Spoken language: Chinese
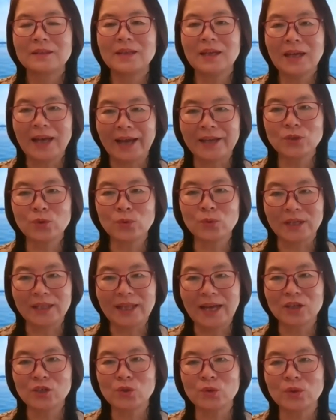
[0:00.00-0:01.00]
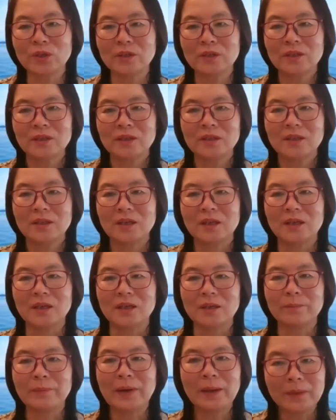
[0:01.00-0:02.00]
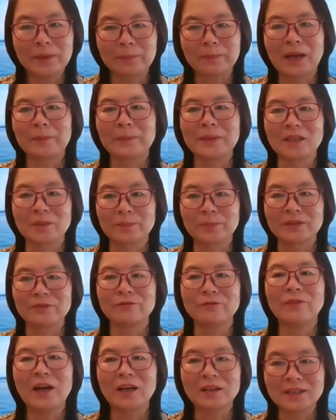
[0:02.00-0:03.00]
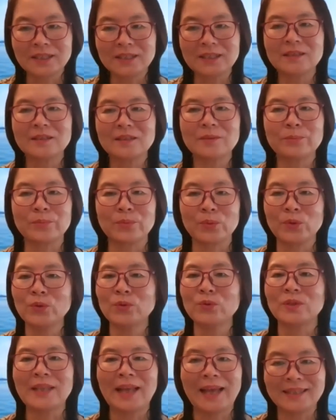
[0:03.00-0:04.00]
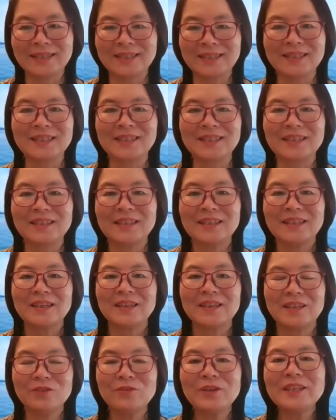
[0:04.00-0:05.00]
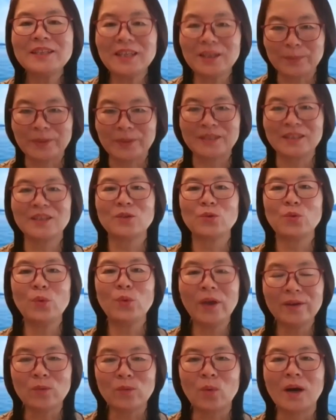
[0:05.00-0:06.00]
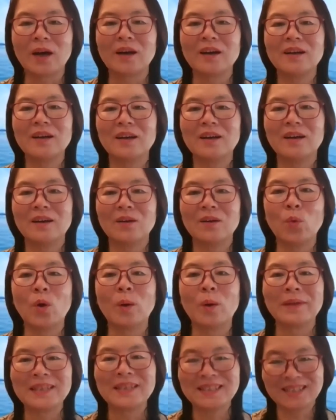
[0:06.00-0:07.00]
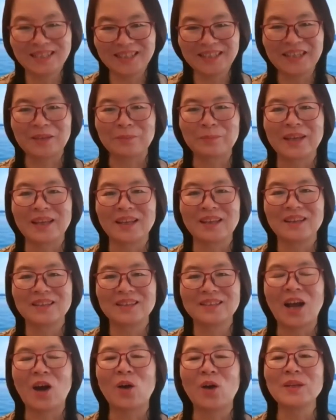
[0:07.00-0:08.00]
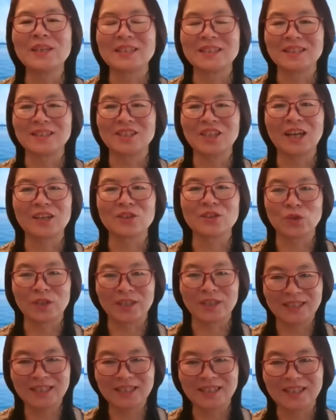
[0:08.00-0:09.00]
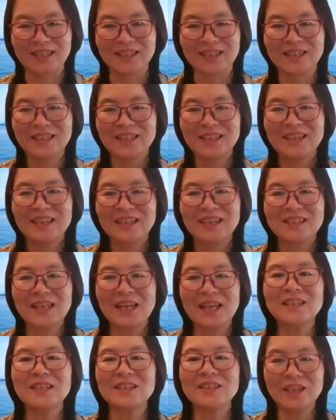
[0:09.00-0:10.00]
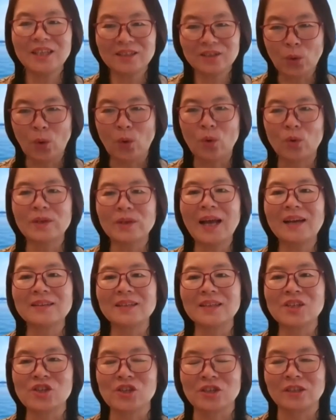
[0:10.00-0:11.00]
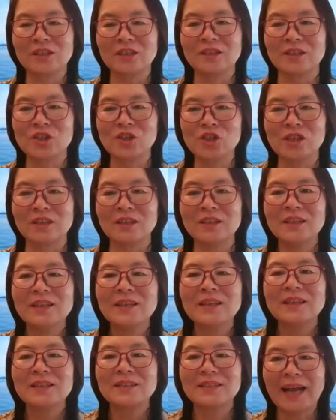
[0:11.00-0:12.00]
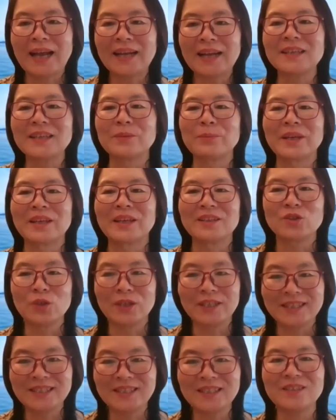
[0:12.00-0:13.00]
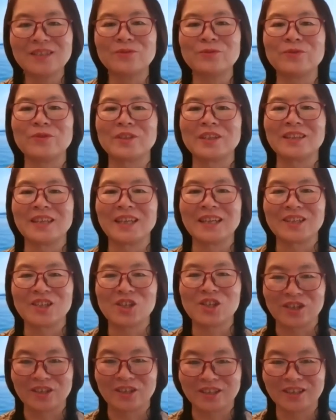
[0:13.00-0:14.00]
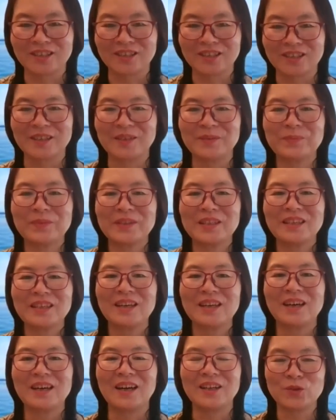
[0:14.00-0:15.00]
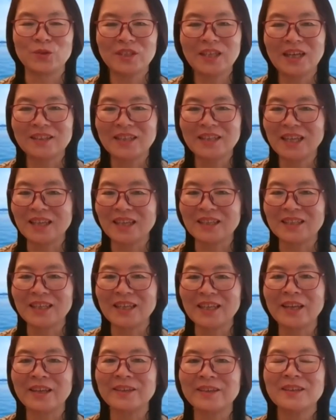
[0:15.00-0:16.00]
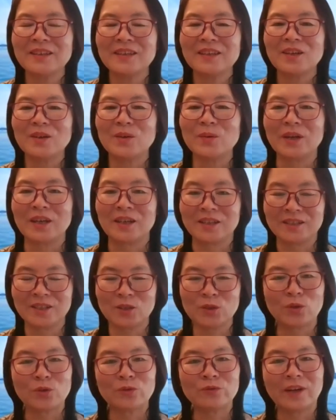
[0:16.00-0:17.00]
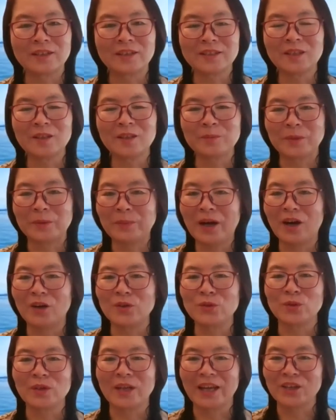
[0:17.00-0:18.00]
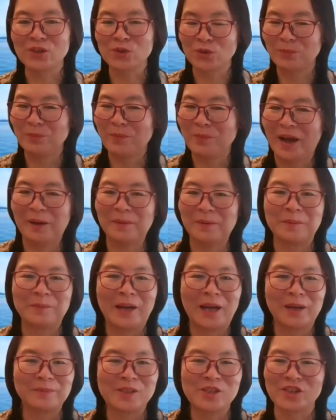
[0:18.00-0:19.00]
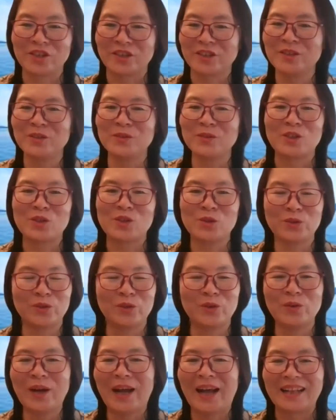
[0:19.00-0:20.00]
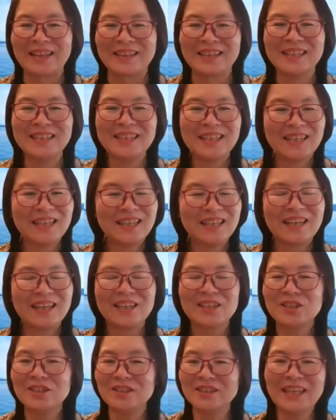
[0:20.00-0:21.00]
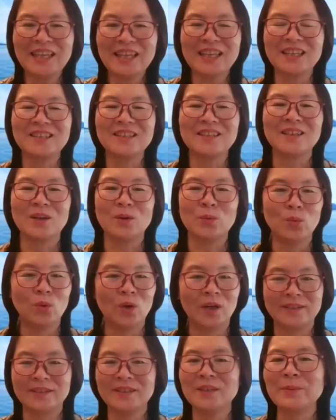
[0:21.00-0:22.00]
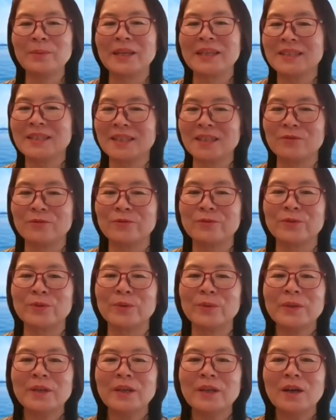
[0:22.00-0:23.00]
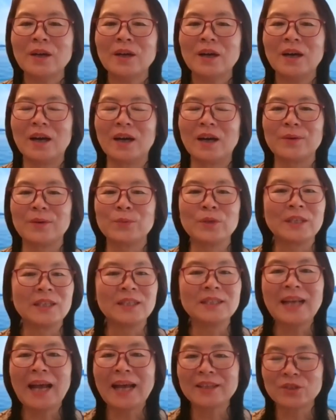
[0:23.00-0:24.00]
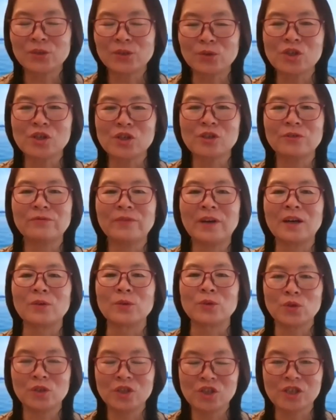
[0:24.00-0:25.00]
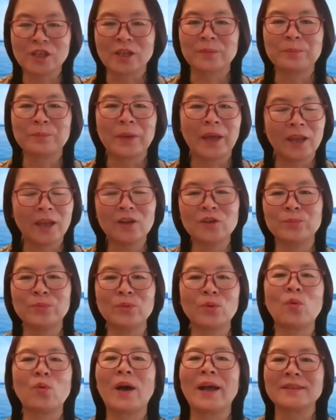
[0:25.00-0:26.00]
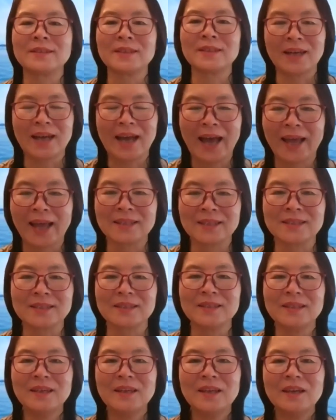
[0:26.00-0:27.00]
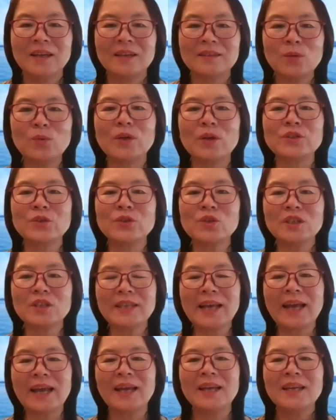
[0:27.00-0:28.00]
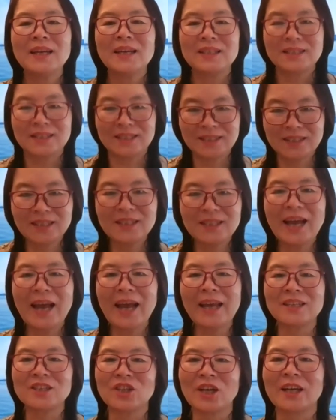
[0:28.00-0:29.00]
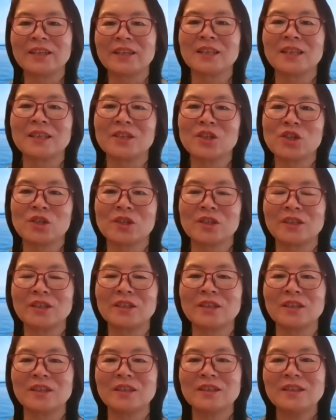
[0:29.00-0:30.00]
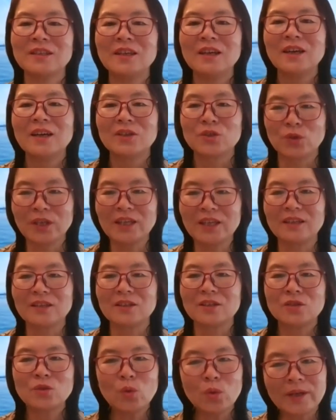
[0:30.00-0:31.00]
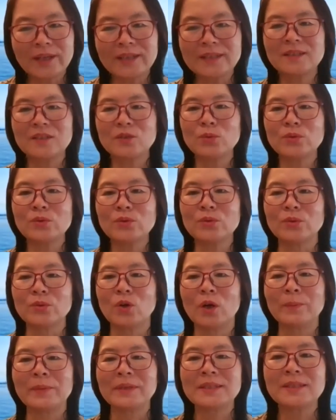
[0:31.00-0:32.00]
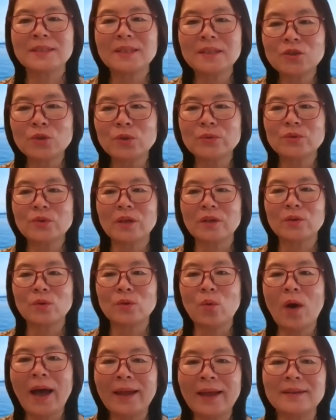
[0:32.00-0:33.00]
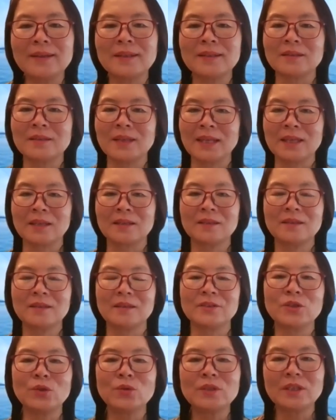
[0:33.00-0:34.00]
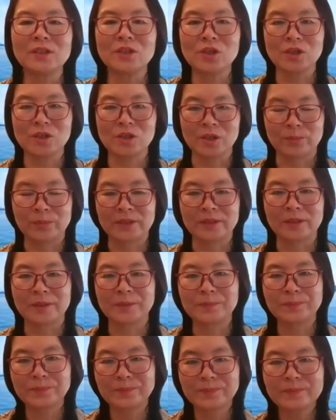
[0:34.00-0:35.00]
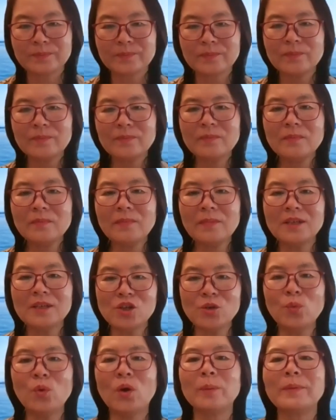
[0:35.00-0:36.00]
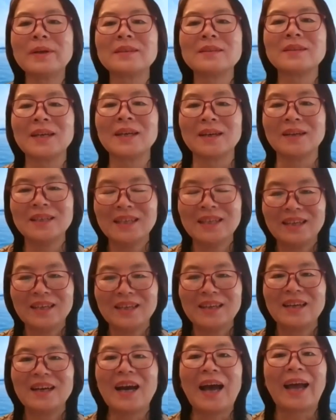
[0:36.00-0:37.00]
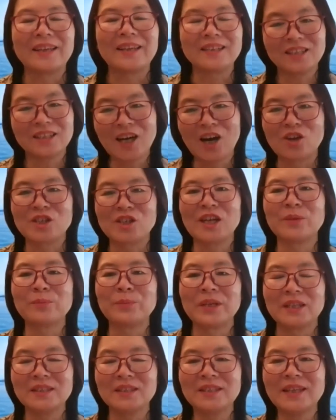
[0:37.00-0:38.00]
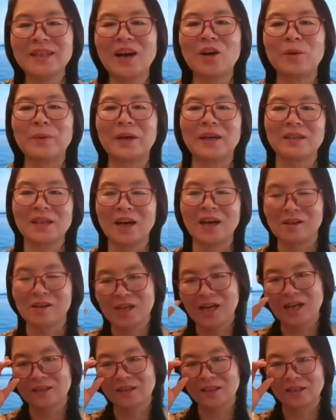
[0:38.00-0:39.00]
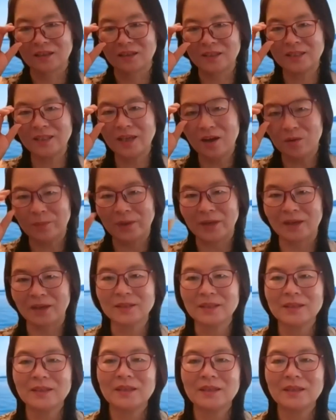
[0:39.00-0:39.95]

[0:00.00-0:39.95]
那孩子回答说：“啊，爸爸妈妈，你们放心，不用担心，因为你们的愿望，我们心里面早已经这样决定了。相信这同样的时刻是家里面最幸福的那个时刻，啊，就像那一天，我儿子从房间里面跑出来，说：妈妈，妈妈，神跟我说话了。”那一刻，我特别幸福，啊，我一下子就释放。我说，神没有不管这个孩子，那我就是在期待着这样的一个时刻。所以，作为基督徒，我们心中最快乐的那一刻究竟是什么呢？是我们的孩子考上名校吗？考上藤校吗？